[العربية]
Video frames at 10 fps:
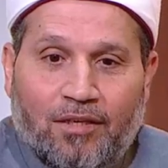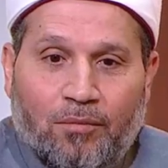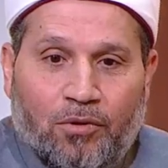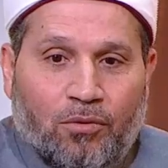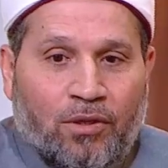
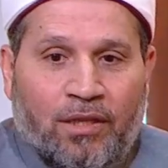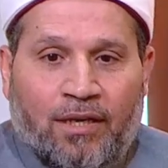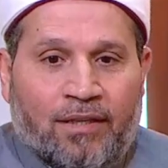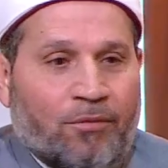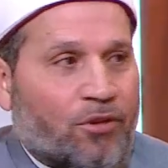بيقول
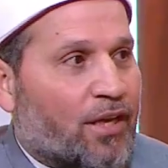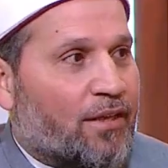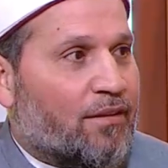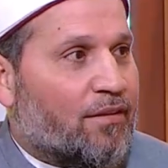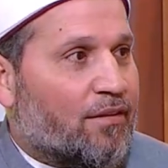لا أنا مش
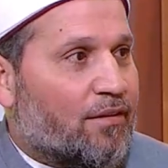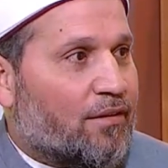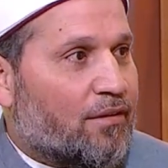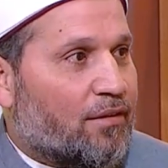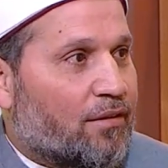عايز
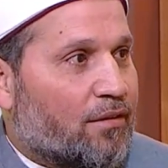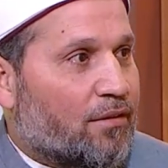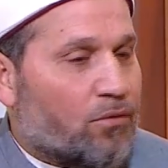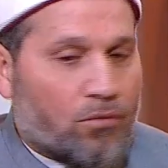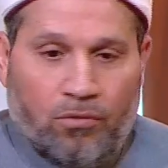
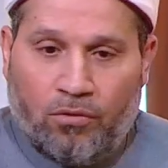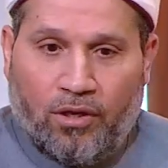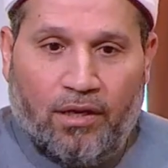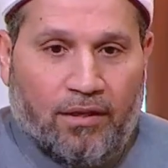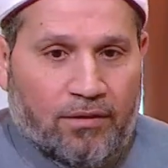نقول له
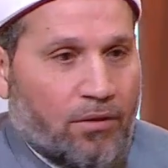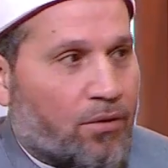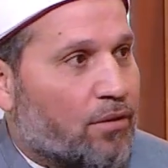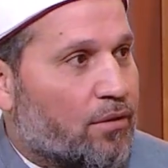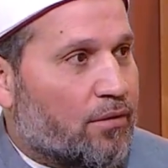صح أنت حر